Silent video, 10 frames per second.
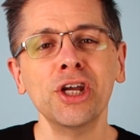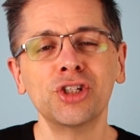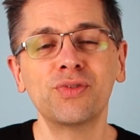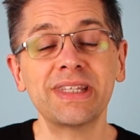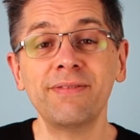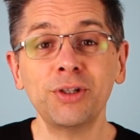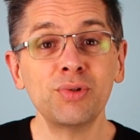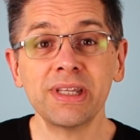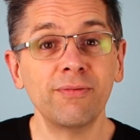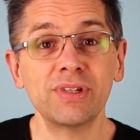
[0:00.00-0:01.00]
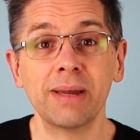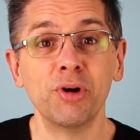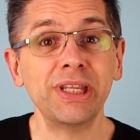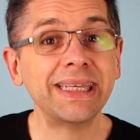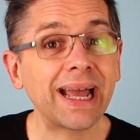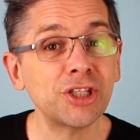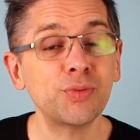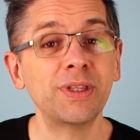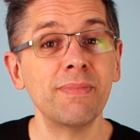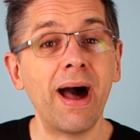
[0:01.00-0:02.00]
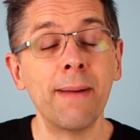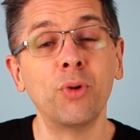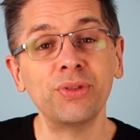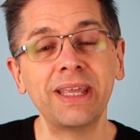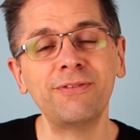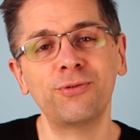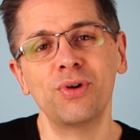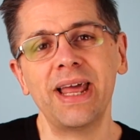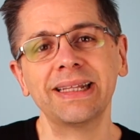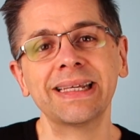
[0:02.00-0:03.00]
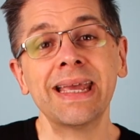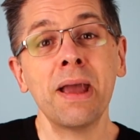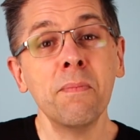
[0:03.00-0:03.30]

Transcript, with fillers: Je vous invite aussi à vous abonner gratuitement à mon infolettre.